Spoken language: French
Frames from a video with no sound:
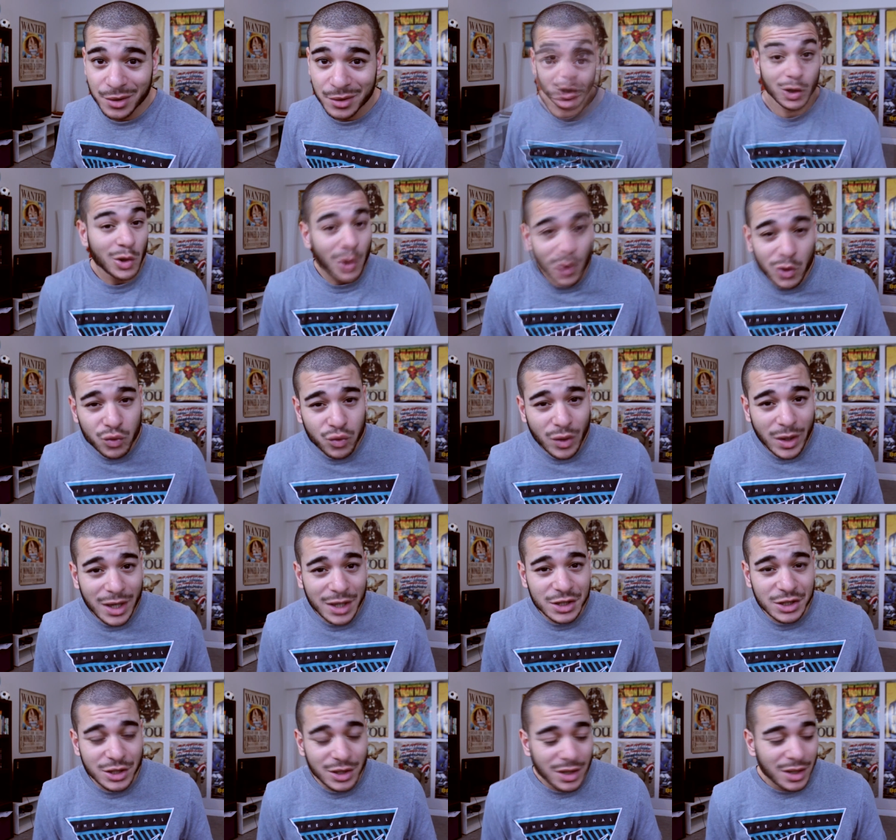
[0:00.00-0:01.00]
Notre
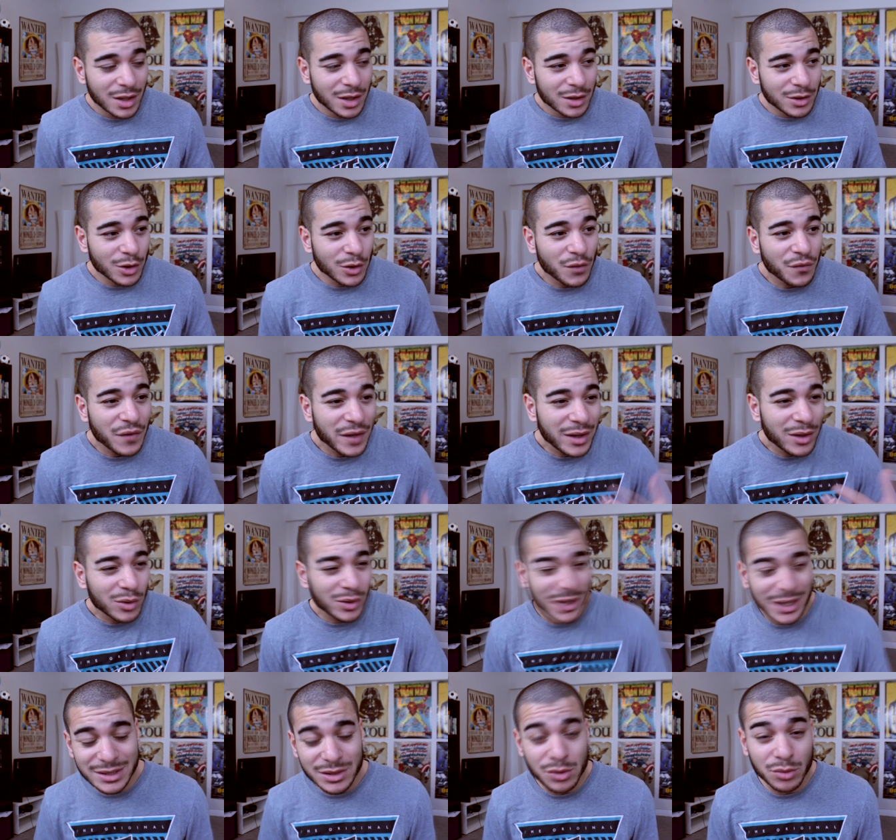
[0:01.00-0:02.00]
entourage, notre
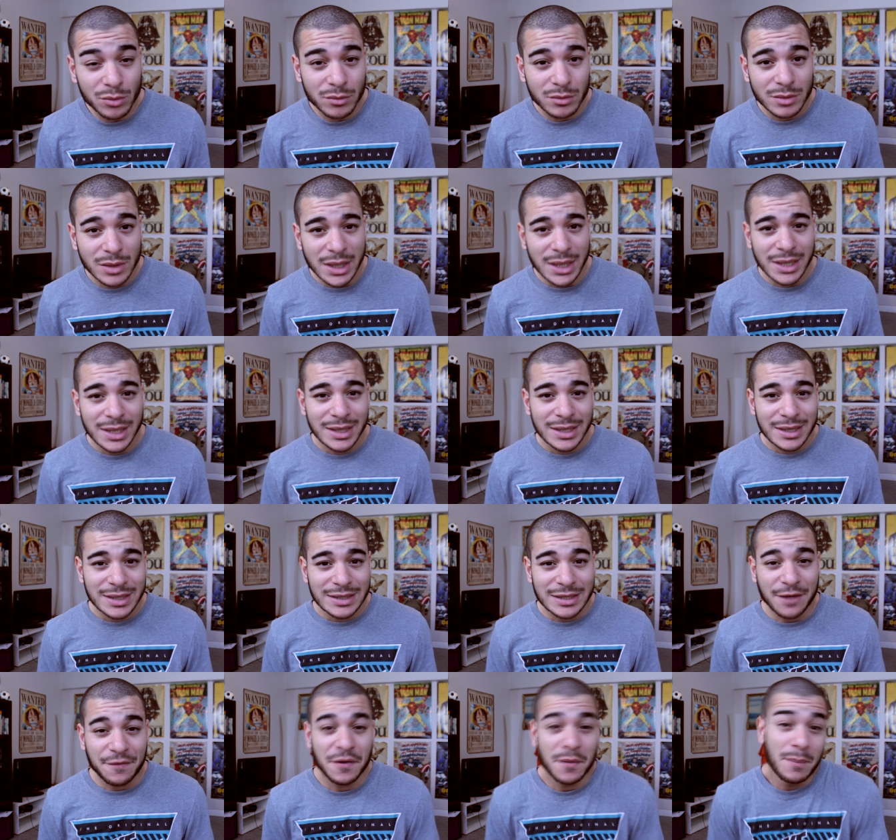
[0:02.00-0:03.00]
fréquentation,
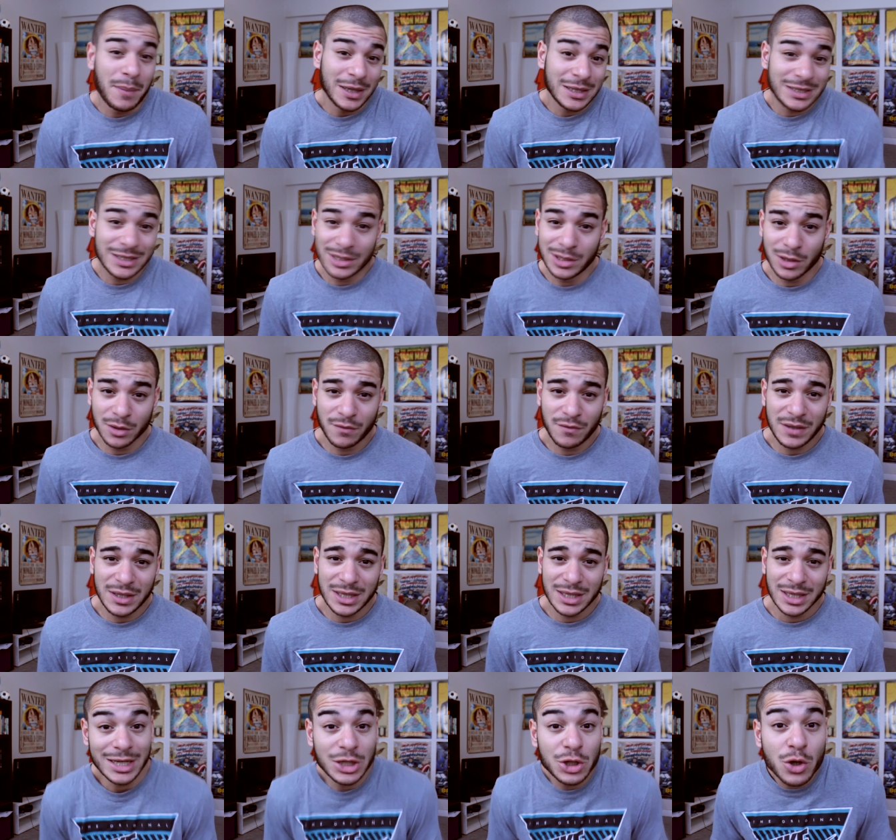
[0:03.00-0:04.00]
ça fait partie de notre vie.
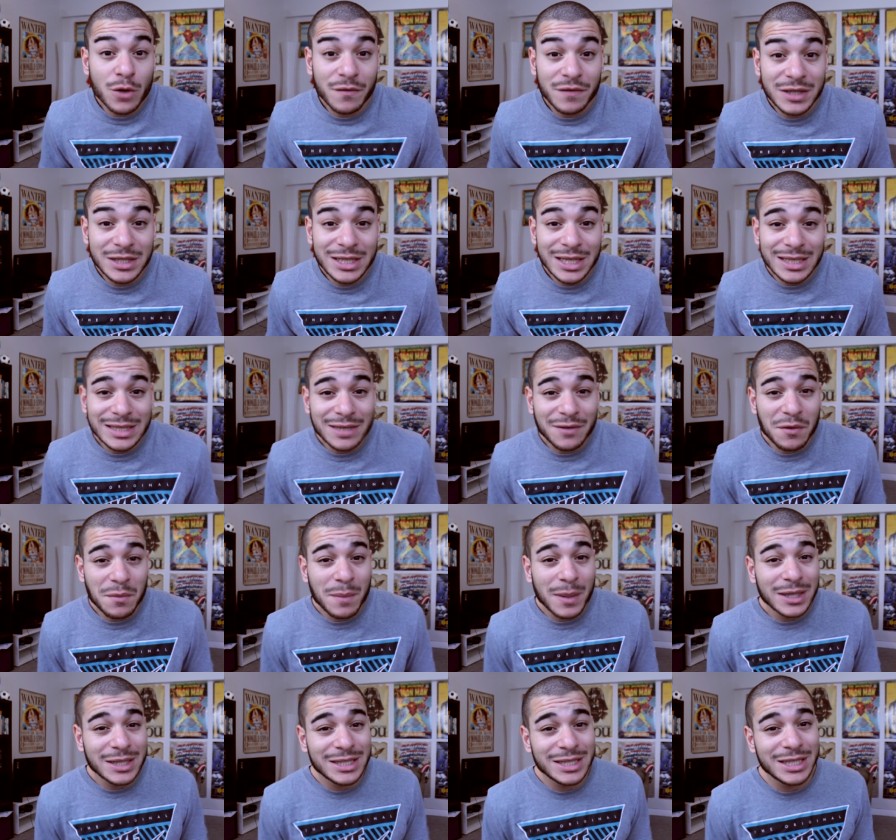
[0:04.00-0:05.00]
Et j'ai envie de dire que ça fait
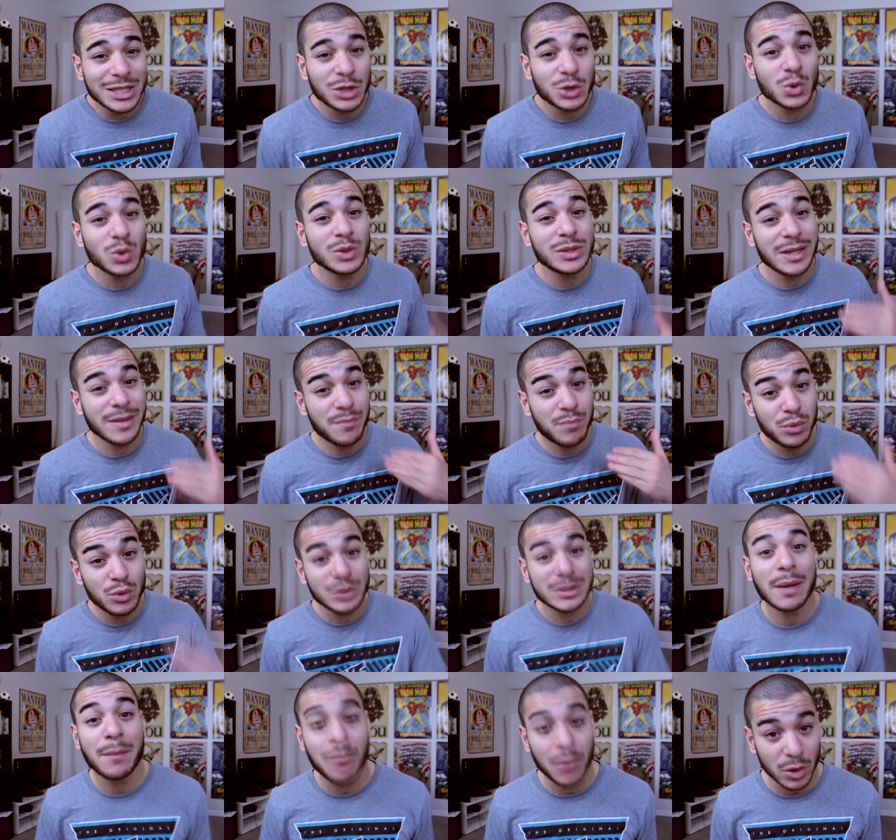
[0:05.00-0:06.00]
partie des choses les
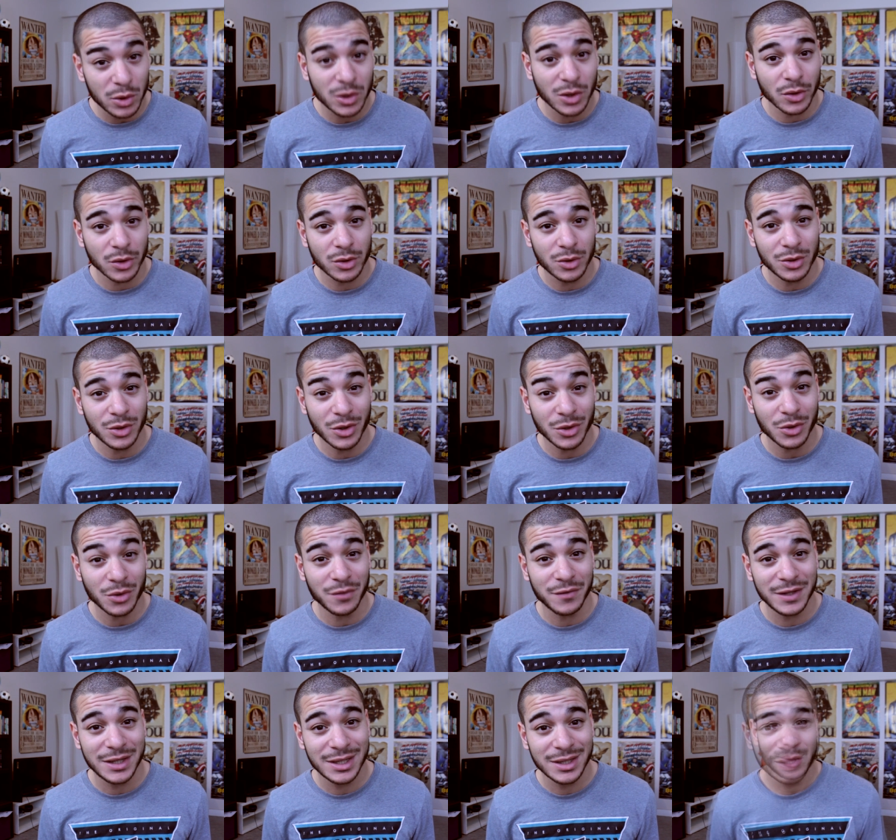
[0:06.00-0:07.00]
plus importantes de notre
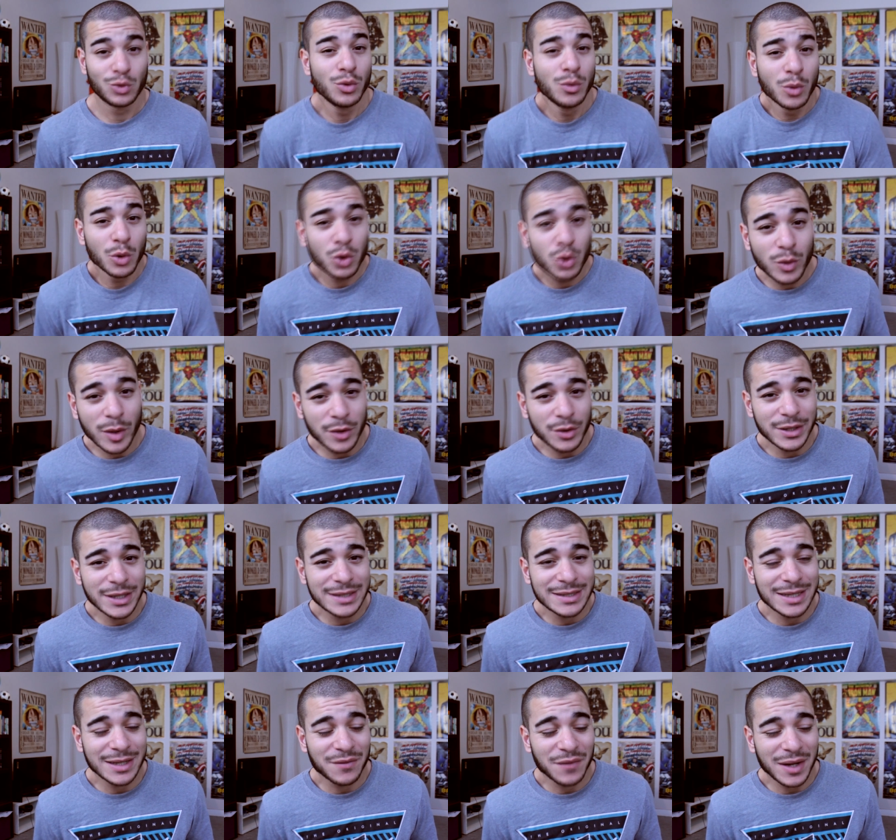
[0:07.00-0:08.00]
vie. Tout le monde doit
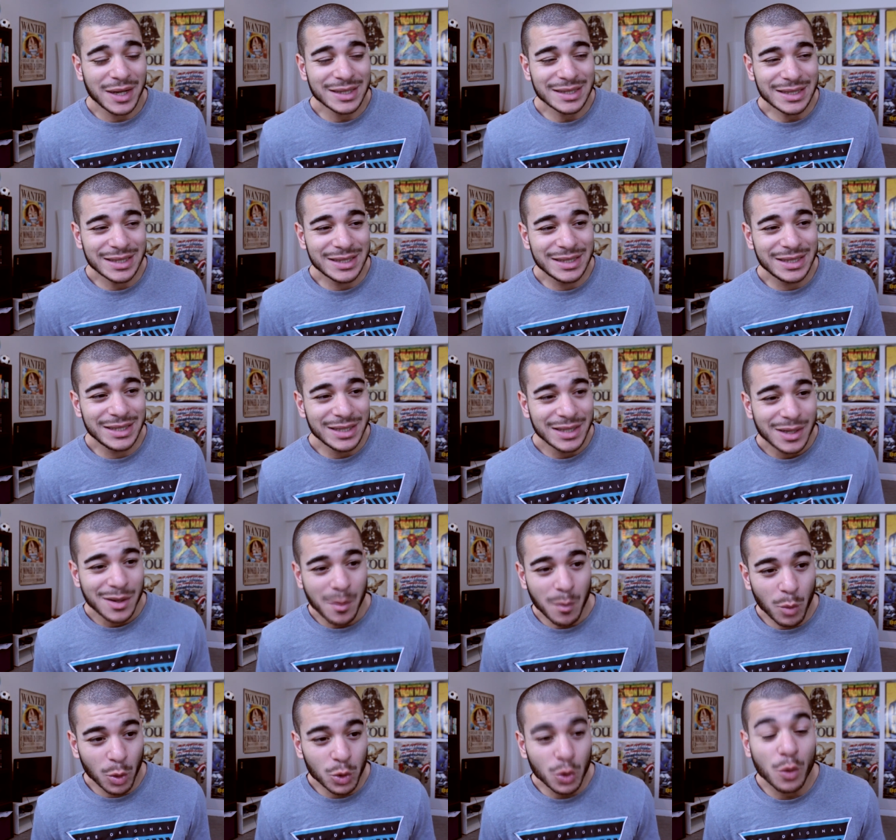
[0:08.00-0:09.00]
connaître cette phrase qui dit ⁇
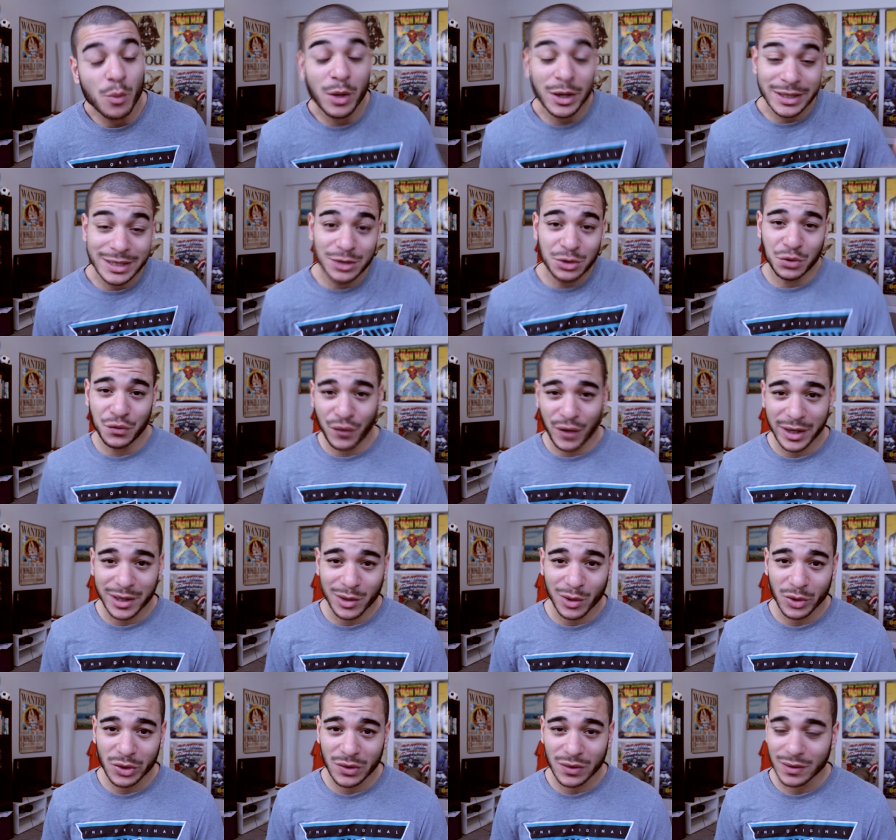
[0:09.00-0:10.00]
Montre-moi qui tu
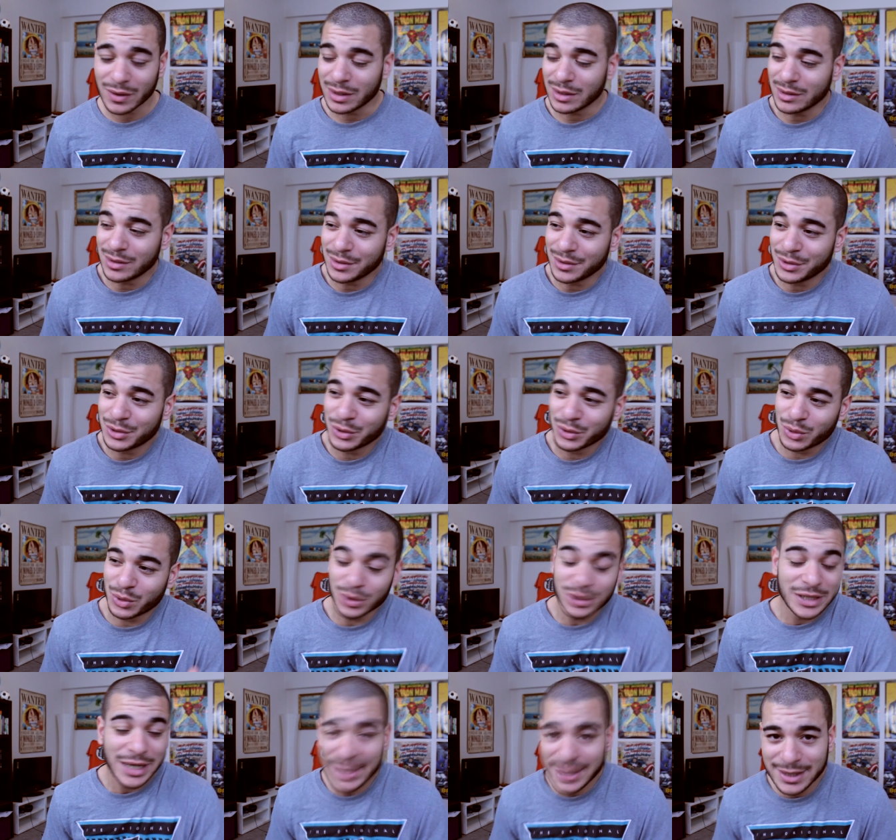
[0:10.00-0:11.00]
fréquentes, euh, je te
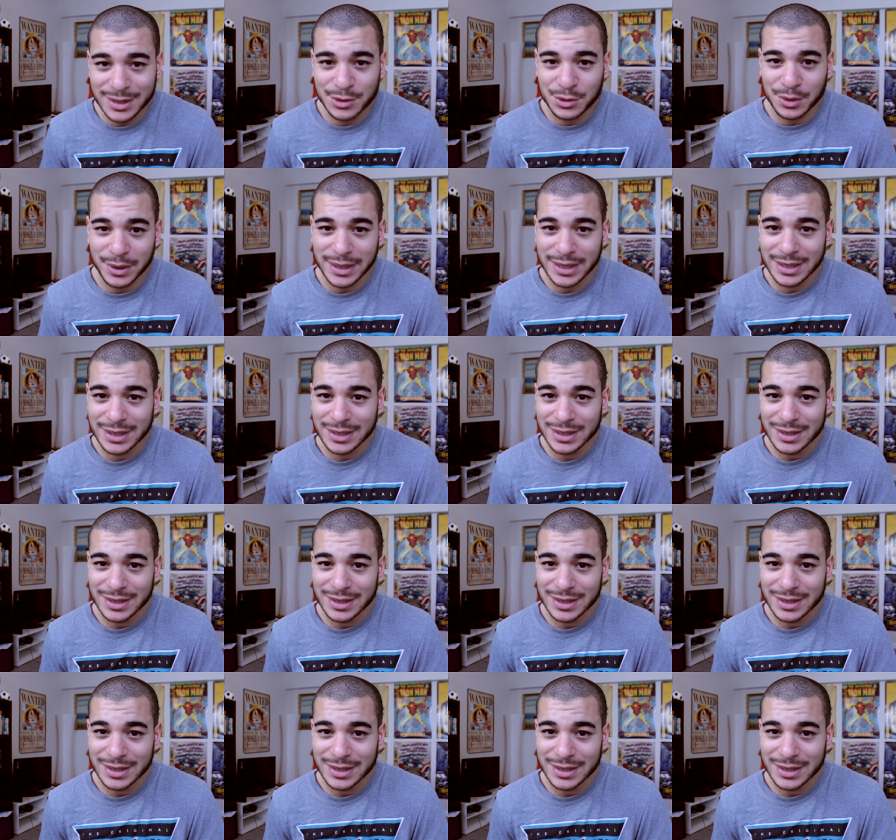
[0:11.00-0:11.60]
dirai qui tu es ⁇